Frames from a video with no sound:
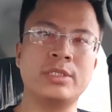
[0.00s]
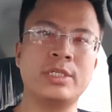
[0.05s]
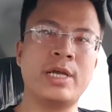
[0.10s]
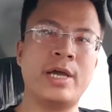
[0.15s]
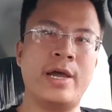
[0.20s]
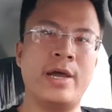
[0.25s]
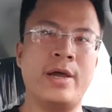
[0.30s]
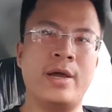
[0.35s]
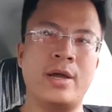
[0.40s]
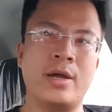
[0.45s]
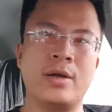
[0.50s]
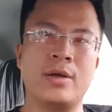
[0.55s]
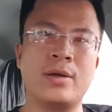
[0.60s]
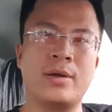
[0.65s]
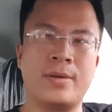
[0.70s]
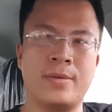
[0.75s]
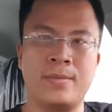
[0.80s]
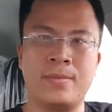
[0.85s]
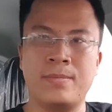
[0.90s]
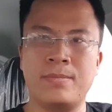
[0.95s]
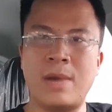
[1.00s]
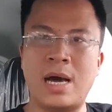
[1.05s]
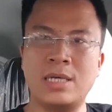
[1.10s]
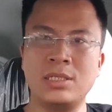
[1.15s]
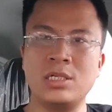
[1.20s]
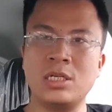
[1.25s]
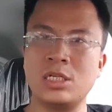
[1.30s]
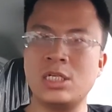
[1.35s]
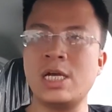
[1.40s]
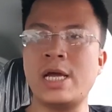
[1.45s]
xe
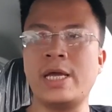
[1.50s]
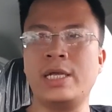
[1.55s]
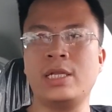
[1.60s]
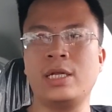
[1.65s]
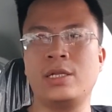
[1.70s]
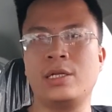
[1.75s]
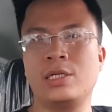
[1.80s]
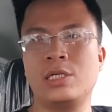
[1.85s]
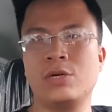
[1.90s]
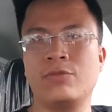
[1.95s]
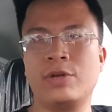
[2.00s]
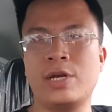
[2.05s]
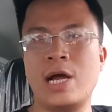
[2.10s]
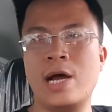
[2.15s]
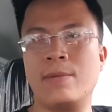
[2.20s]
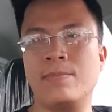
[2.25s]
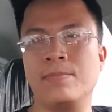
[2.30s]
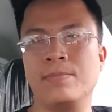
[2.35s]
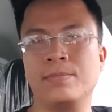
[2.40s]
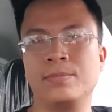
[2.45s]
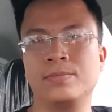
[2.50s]
bán rất chạy tại thị trường Việt Nam.